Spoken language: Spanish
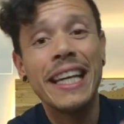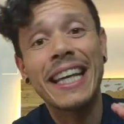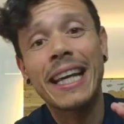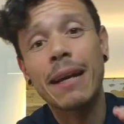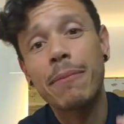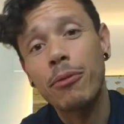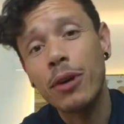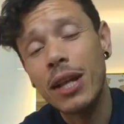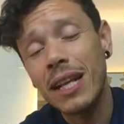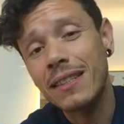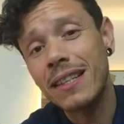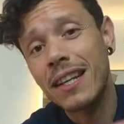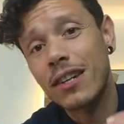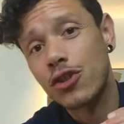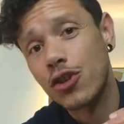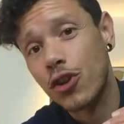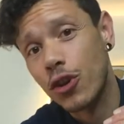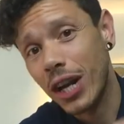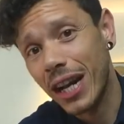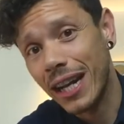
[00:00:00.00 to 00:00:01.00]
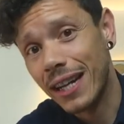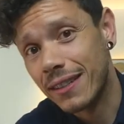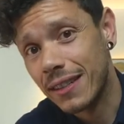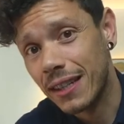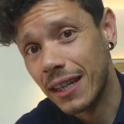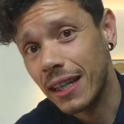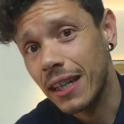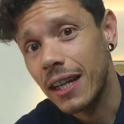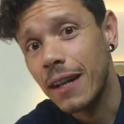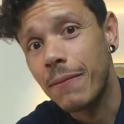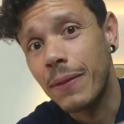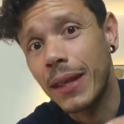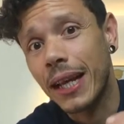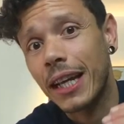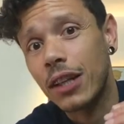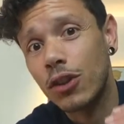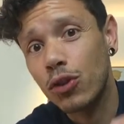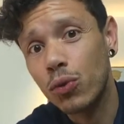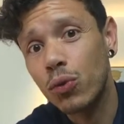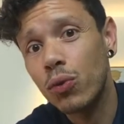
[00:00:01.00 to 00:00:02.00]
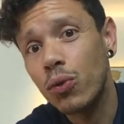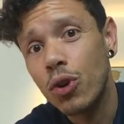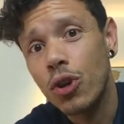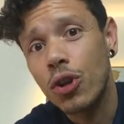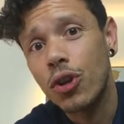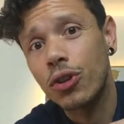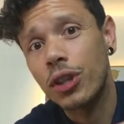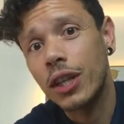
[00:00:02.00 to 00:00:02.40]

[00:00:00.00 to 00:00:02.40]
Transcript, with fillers: y que puedas cerciorarse de que tú